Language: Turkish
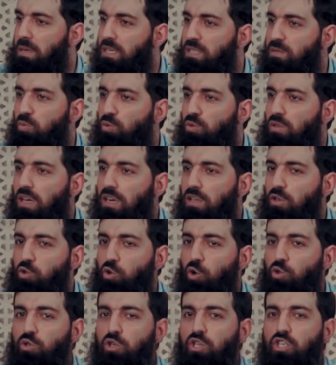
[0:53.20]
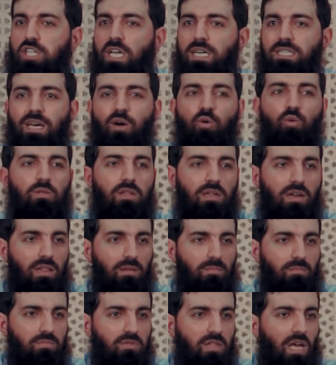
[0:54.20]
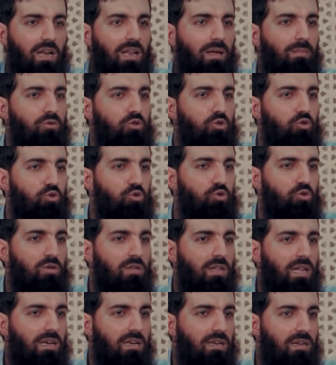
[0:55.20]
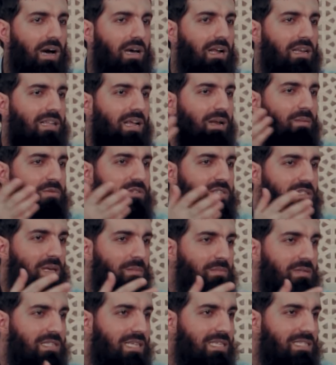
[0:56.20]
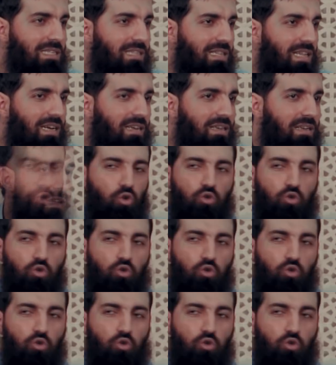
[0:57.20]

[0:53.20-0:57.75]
Biz bunları kötü işler işlerde kullanalım. Tarlamızı sürsünler, akıllarımızı temizlesinler,